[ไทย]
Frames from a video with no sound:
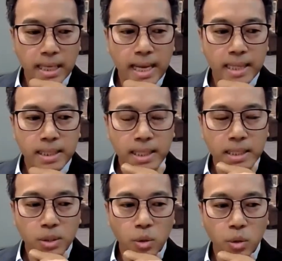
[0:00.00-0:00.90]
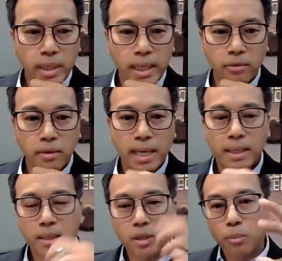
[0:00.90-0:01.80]
การที่ทุกคนเห็นว่า
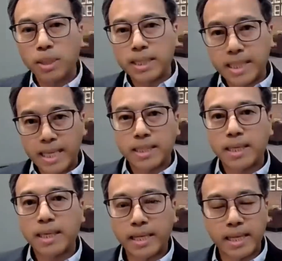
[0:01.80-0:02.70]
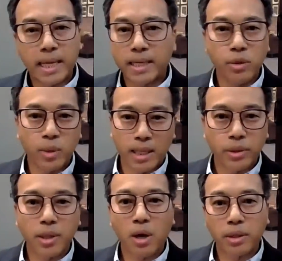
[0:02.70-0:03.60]
globalization เนี่ยยังไงก็อยู่กับ
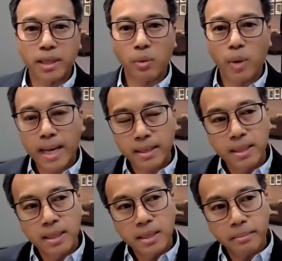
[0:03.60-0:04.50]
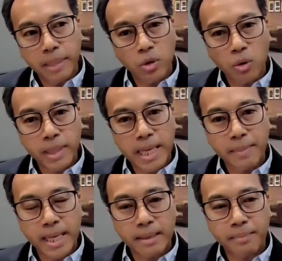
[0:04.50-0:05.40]
เราต่อแต่ว่า มันคงไม่ได้
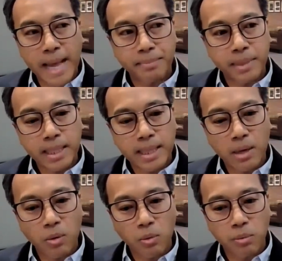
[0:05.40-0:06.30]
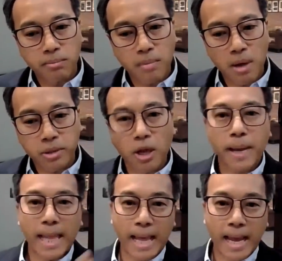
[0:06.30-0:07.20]
เป็นแบบที่เรามองต่อ
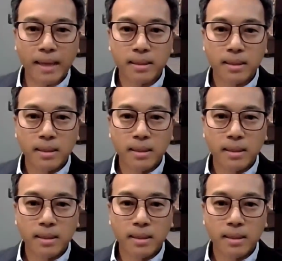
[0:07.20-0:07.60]
ไปแล้ว